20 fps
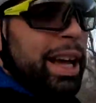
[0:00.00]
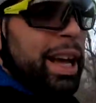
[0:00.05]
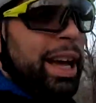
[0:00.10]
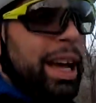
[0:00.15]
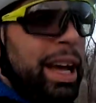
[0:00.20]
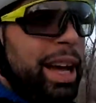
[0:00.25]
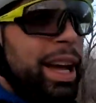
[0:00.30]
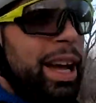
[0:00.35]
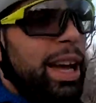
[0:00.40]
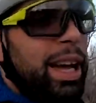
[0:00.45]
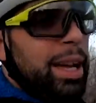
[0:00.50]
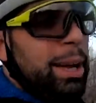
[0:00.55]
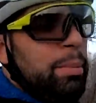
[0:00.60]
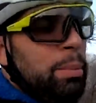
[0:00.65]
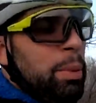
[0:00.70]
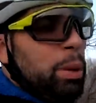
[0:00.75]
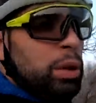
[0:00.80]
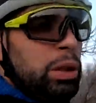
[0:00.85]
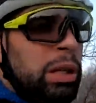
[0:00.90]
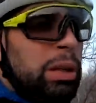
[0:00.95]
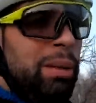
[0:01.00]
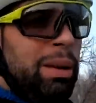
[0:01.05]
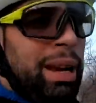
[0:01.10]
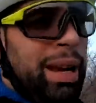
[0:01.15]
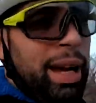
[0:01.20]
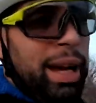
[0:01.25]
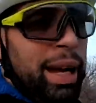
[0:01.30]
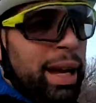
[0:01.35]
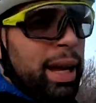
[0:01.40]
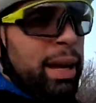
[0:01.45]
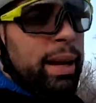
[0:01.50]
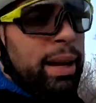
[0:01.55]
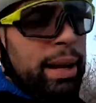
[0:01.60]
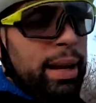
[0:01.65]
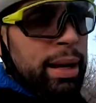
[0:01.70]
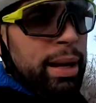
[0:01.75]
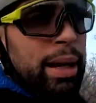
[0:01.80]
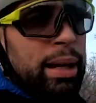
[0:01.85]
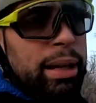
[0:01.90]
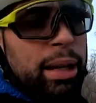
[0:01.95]
eh, imposible
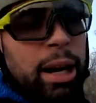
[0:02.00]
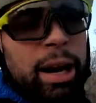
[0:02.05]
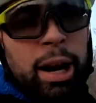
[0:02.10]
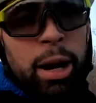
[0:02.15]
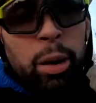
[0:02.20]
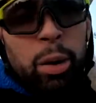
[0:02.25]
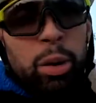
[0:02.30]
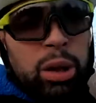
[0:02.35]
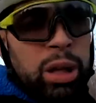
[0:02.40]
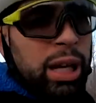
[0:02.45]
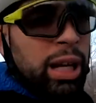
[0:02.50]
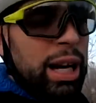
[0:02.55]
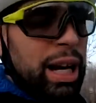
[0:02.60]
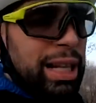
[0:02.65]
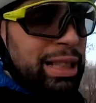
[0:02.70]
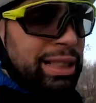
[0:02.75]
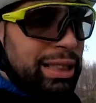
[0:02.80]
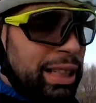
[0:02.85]
tener rutinas,